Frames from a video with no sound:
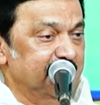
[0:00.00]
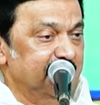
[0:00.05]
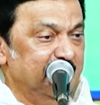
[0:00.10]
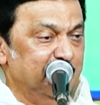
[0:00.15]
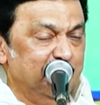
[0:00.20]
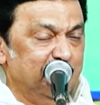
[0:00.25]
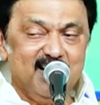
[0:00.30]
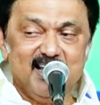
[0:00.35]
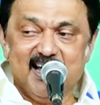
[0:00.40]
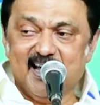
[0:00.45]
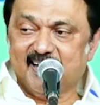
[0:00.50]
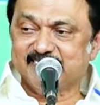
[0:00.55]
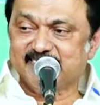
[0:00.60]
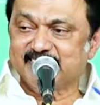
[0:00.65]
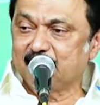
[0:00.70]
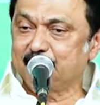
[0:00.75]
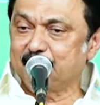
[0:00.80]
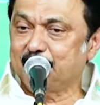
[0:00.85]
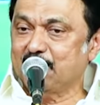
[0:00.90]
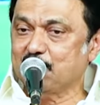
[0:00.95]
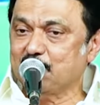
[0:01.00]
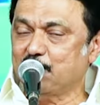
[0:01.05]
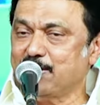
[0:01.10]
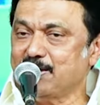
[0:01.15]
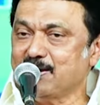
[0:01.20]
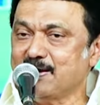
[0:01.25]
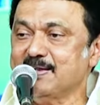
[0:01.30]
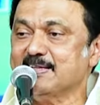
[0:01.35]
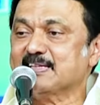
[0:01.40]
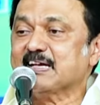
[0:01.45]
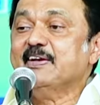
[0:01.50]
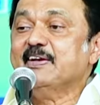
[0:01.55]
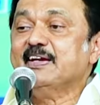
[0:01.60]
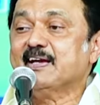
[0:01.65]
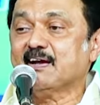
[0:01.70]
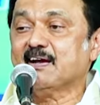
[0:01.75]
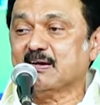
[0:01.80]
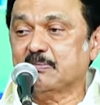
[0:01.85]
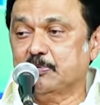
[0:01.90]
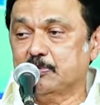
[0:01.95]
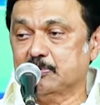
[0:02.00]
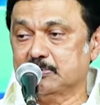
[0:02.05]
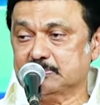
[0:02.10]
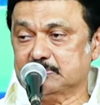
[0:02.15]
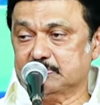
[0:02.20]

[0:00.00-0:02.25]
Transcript: நம்மளால் அரசியல் பண்ண முடியலன்னு தவிக்கிறாங்க இப்போ